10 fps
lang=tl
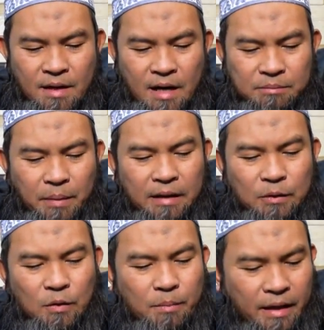At
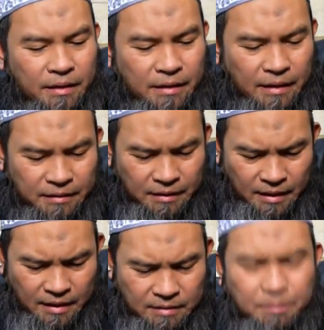pangatlo, banggitin natin
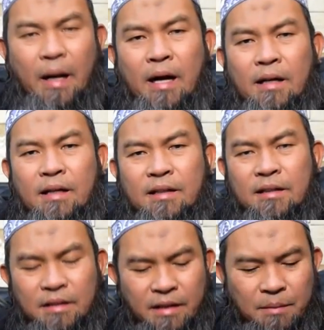ang pangalan ng
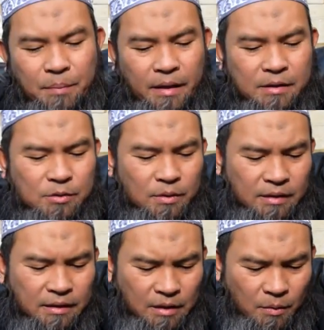katangian ng paraiso ang
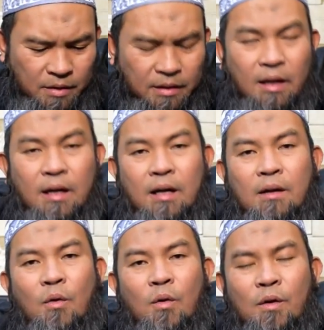tinatawag na
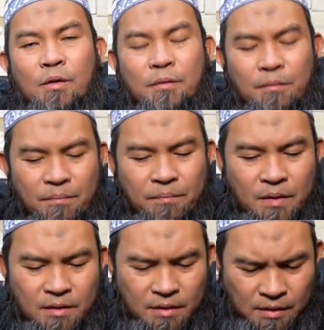Al-Khulud
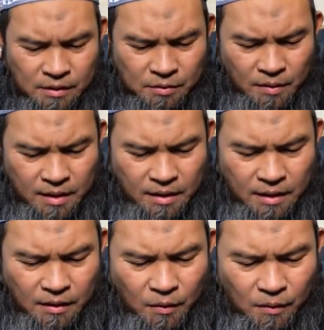So ang
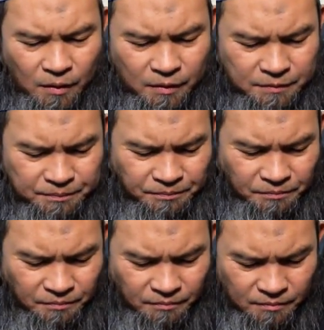al-khulud,
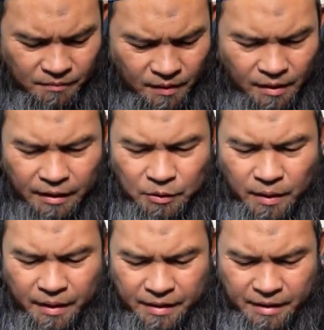ito
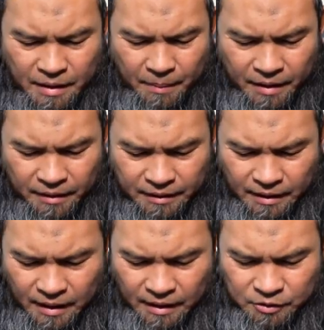ay nabanggit
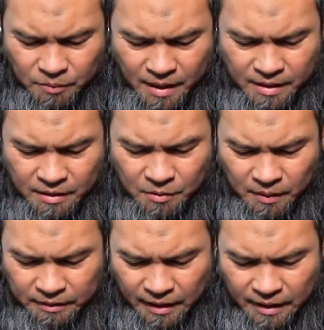din ng Allah subhanahu
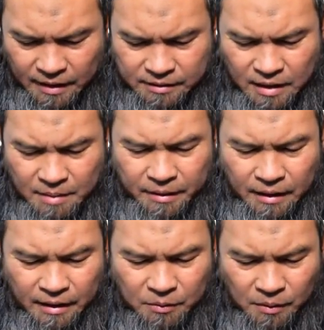wa ta'ala sa
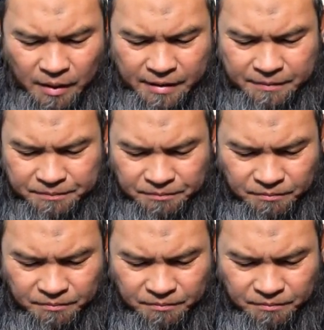banal na Quran